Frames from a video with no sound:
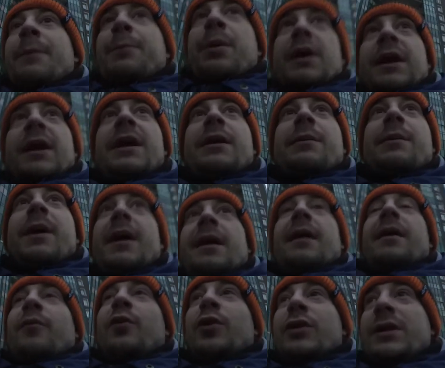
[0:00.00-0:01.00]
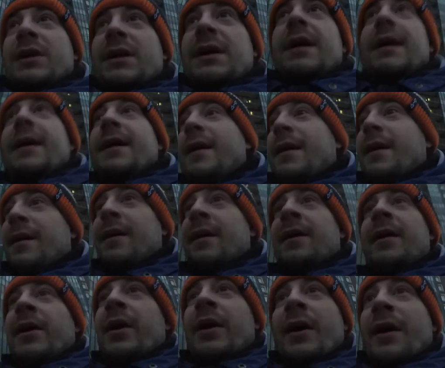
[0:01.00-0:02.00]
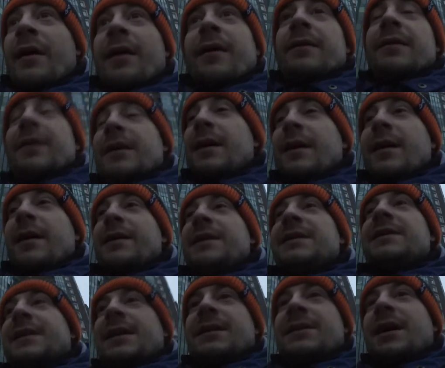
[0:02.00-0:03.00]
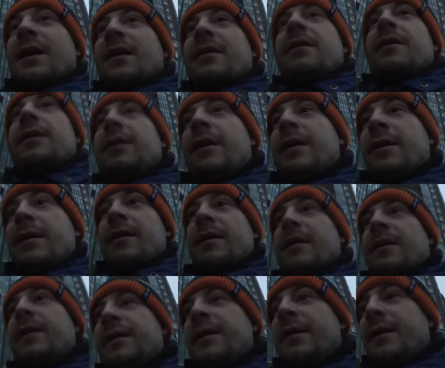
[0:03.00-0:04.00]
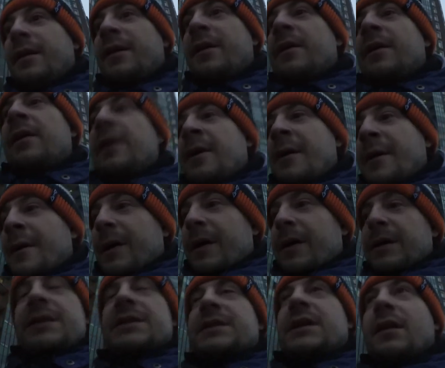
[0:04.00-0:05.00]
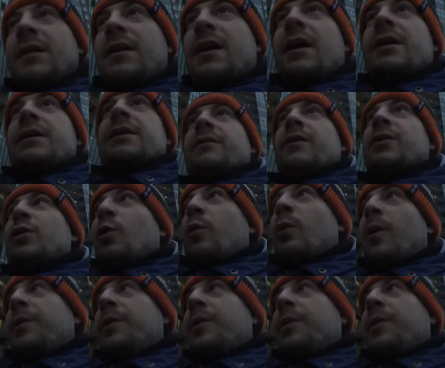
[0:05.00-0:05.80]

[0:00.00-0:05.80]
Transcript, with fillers: По крайней мере, вот я не, сказал, э, не солгал ни в одном